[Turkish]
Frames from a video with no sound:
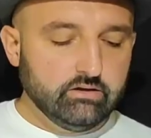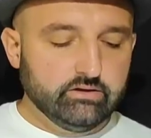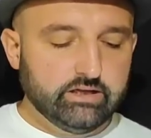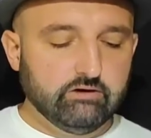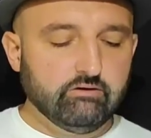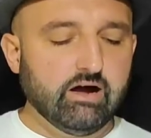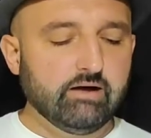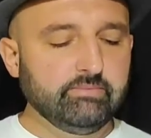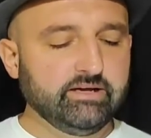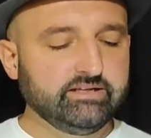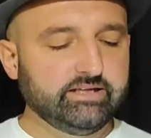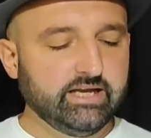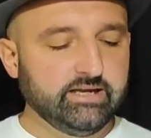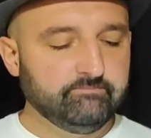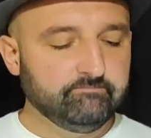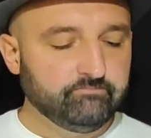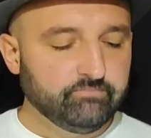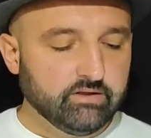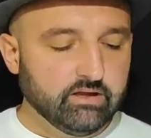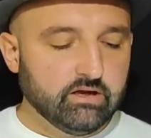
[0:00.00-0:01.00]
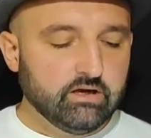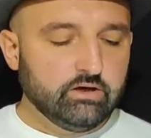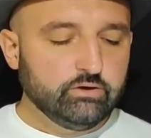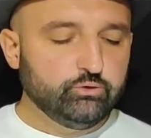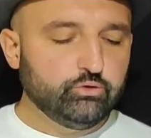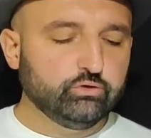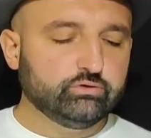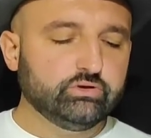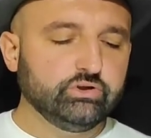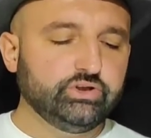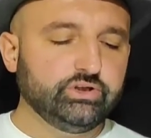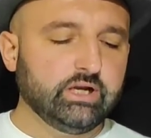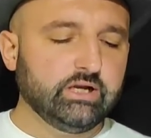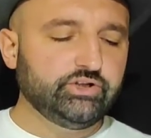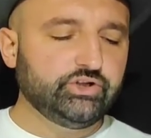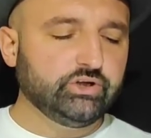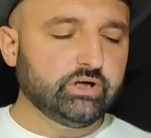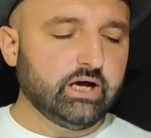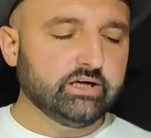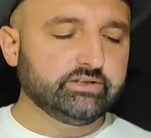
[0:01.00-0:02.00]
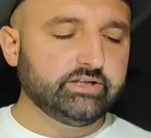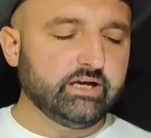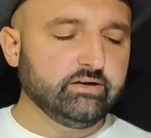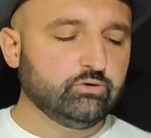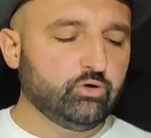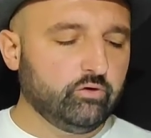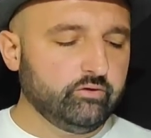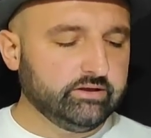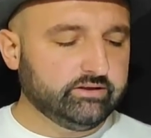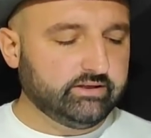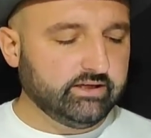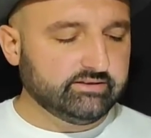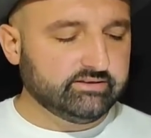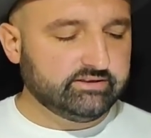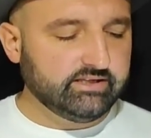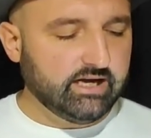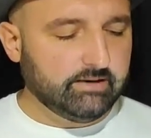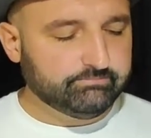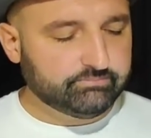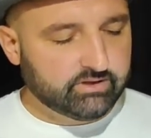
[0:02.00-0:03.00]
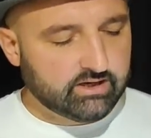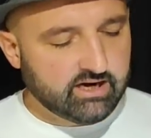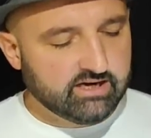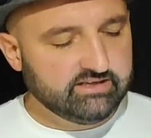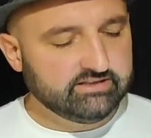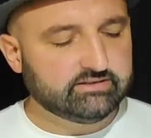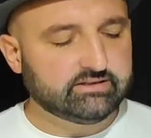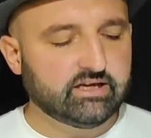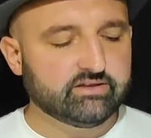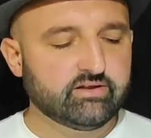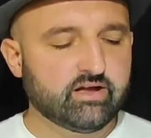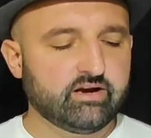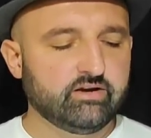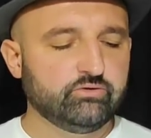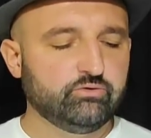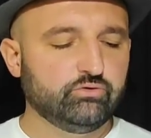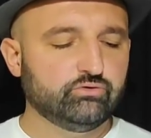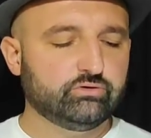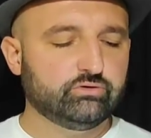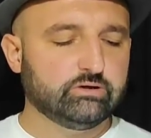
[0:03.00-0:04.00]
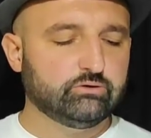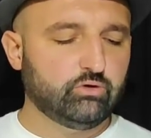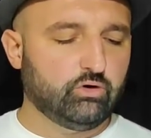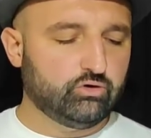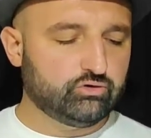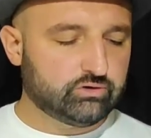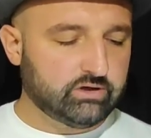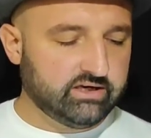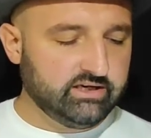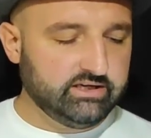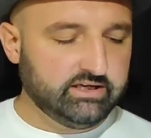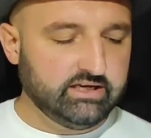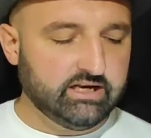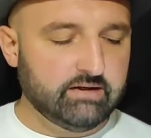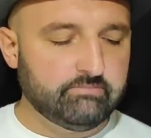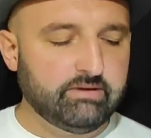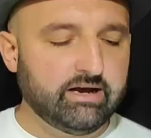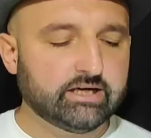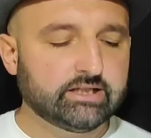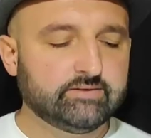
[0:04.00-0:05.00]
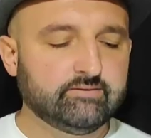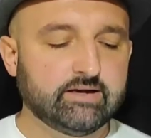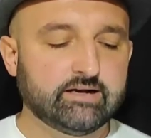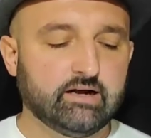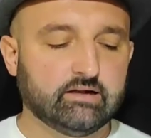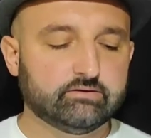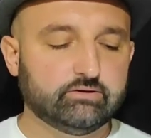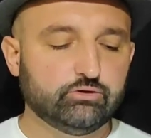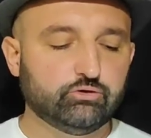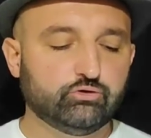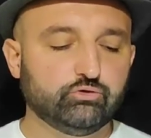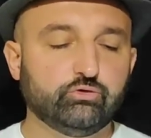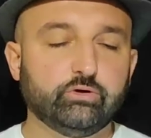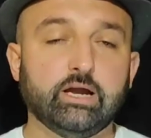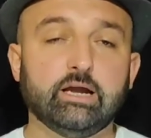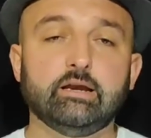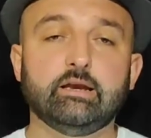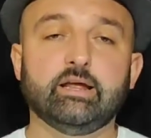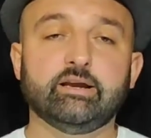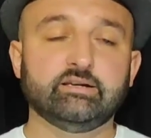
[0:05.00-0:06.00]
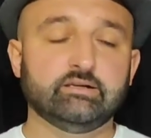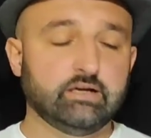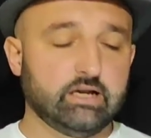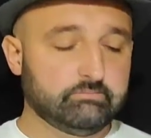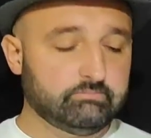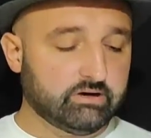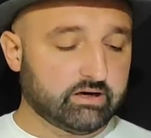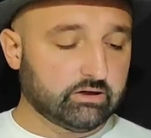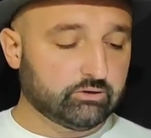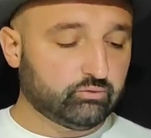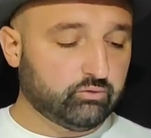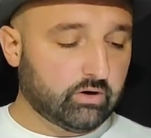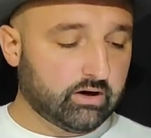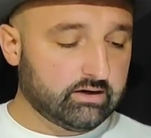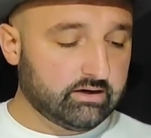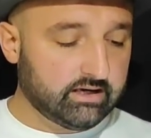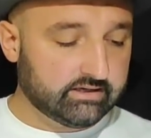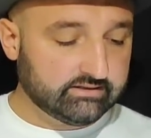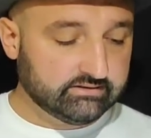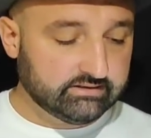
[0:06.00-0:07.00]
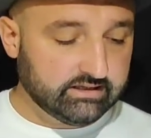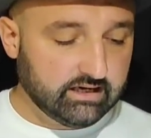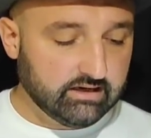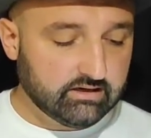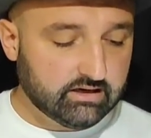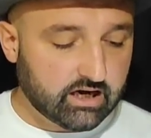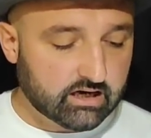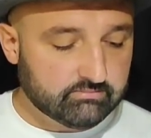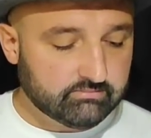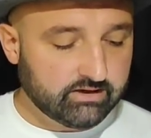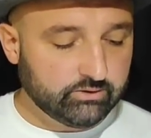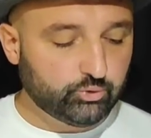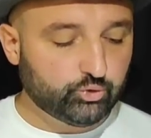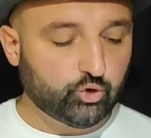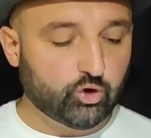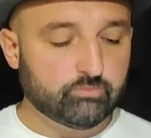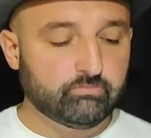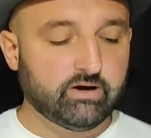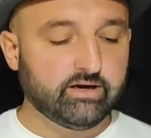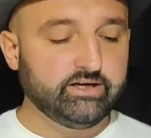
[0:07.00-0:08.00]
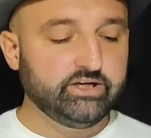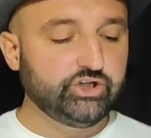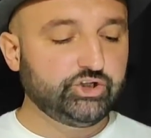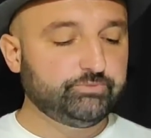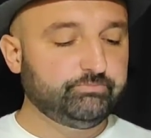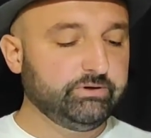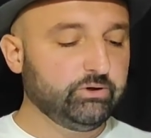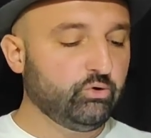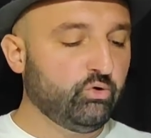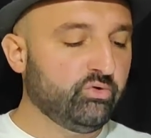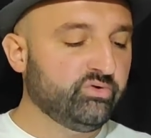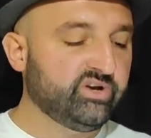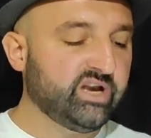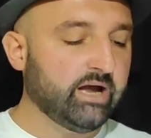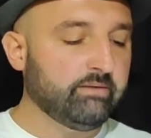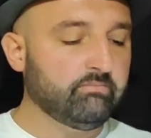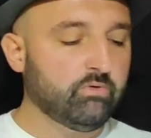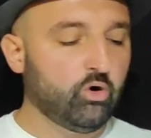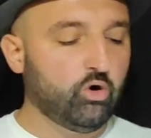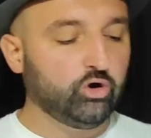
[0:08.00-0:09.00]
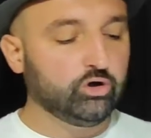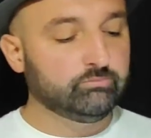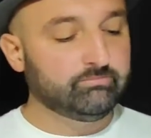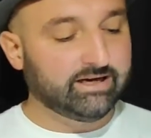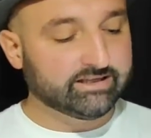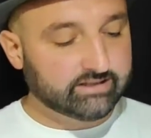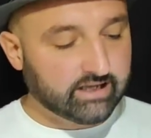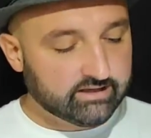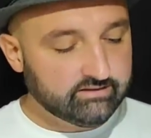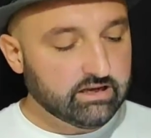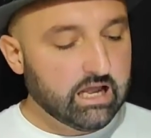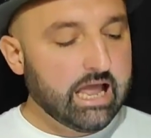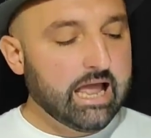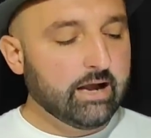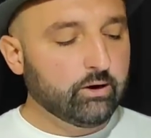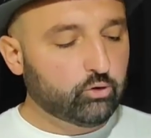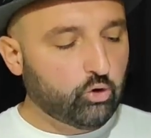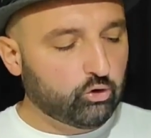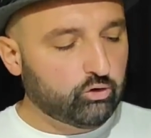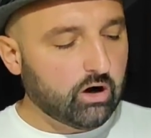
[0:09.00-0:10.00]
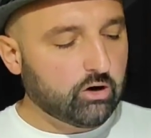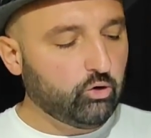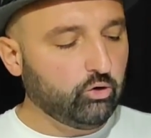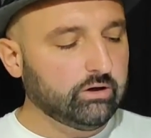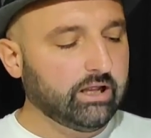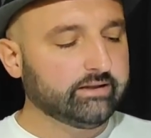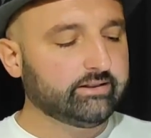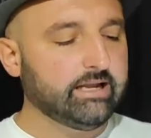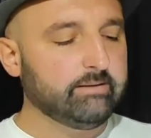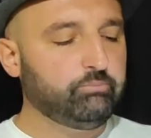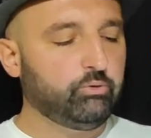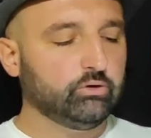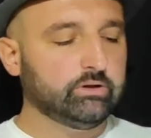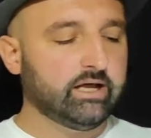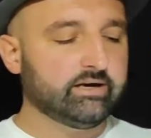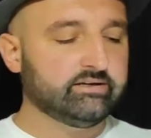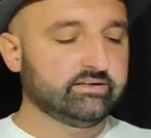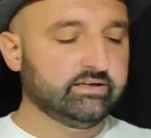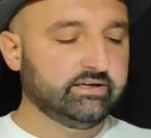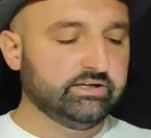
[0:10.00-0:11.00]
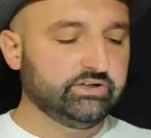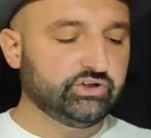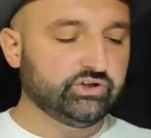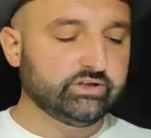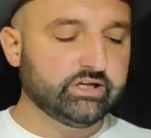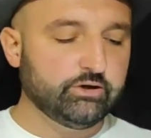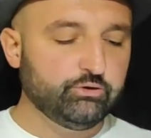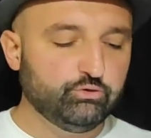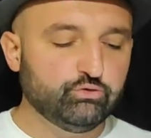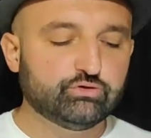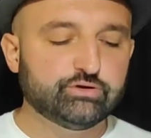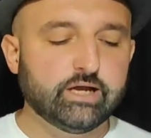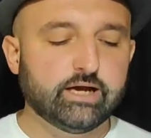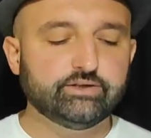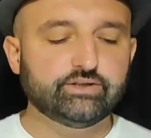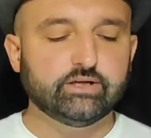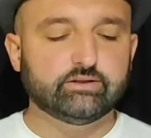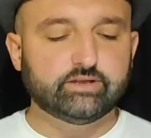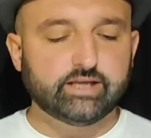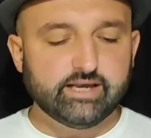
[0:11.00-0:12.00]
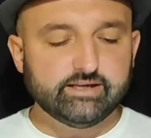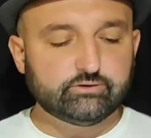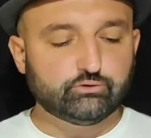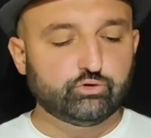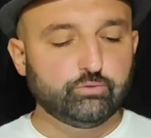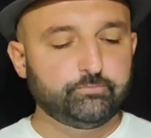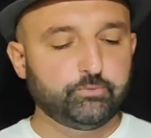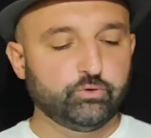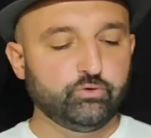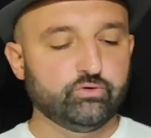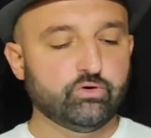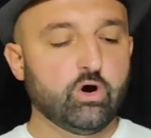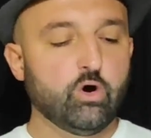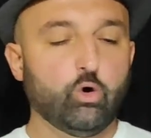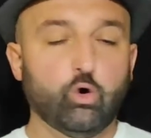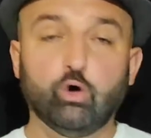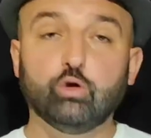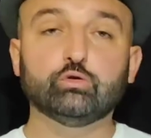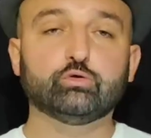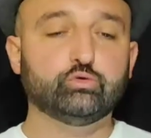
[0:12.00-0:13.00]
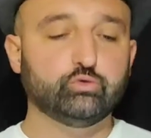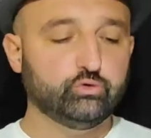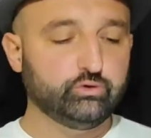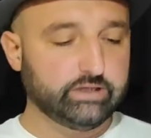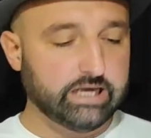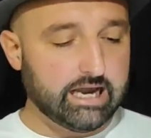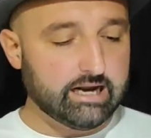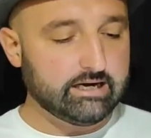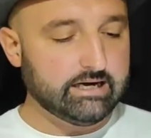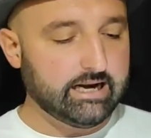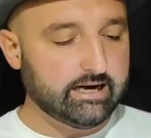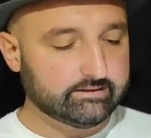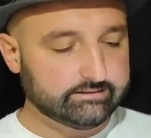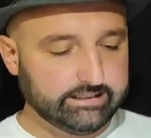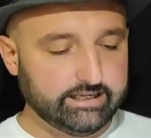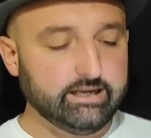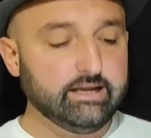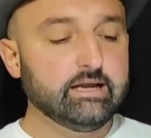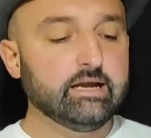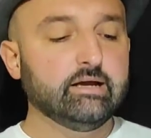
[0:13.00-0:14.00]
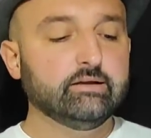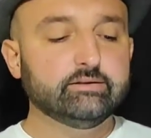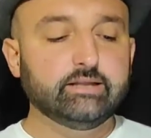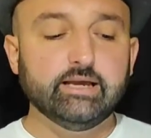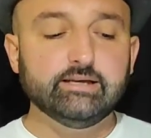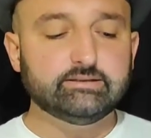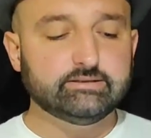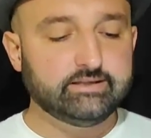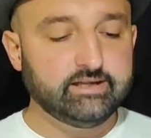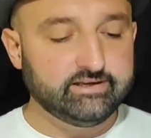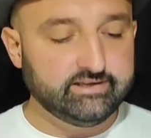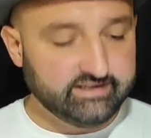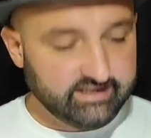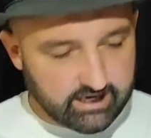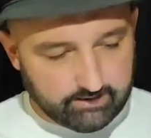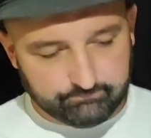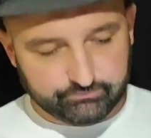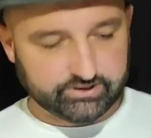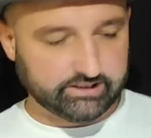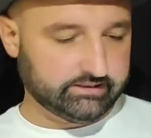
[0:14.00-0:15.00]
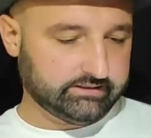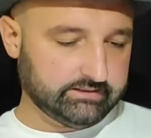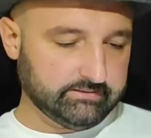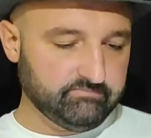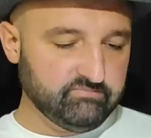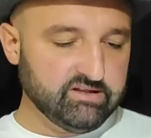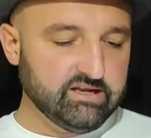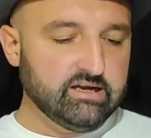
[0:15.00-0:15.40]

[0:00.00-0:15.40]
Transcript: Devam edeyim. Yurt dışına çıkarken Covid testi yaptıran insanların %90'ı yine merdiven altı Suriyelilerin laboratuvarlarında karman çorman hiçbir önlem olmadan Coca-Cola depolarının içinde yüzlerce test tüpünün olduğu yerlerde testlerini yaptırdı.